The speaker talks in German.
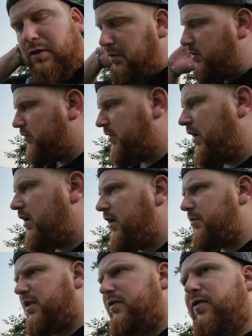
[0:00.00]
Es tut mir total
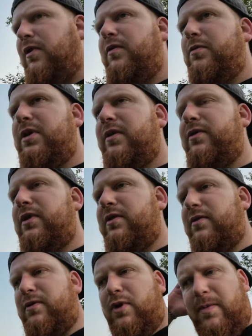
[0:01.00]
leid, meine Frau wird mir dafür
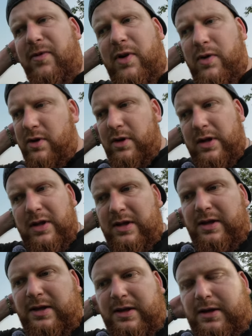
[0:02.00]
jetzt auf den Kopf hauen.
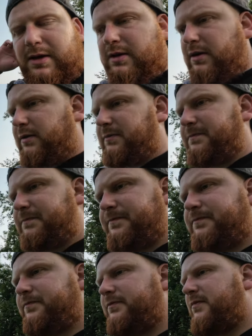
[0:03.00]
Ja,
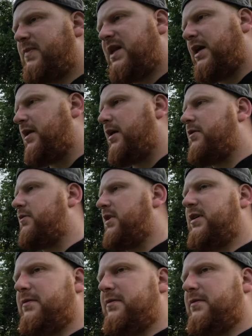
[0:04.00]
keine Ahnung.